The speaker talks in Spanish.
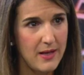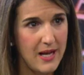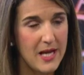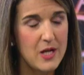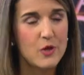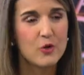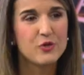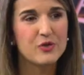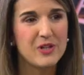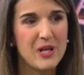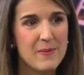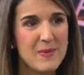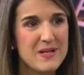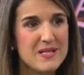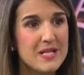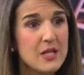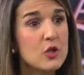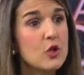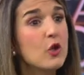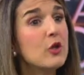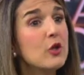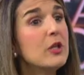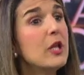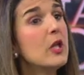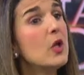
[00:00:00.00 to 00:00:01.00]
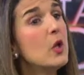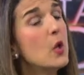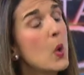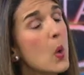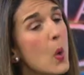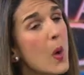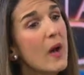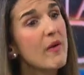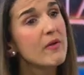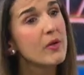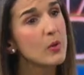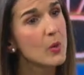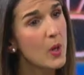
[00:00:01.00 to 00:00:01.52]
en los temas en donde
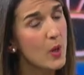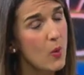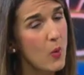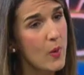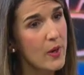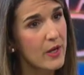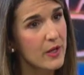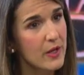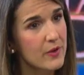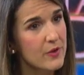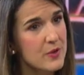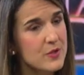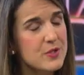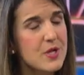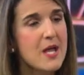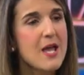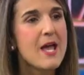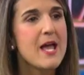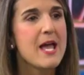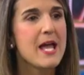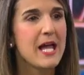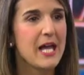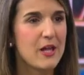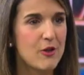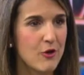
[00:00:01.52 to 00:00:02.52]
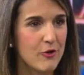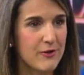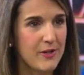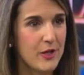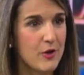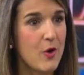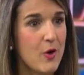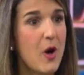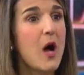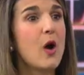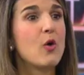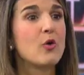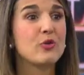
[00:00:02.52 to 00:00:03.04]
no ha habido acuerdos y donde
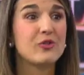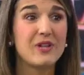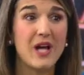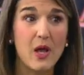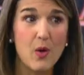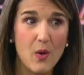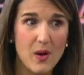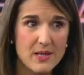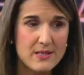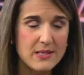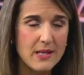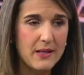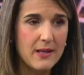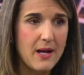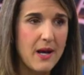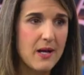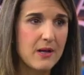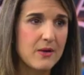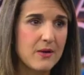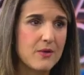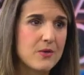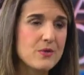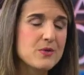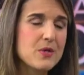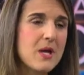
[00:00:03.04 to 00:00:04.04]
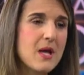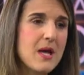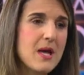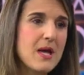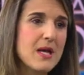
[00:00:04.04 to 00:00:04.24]
nos ha costado acercarnos,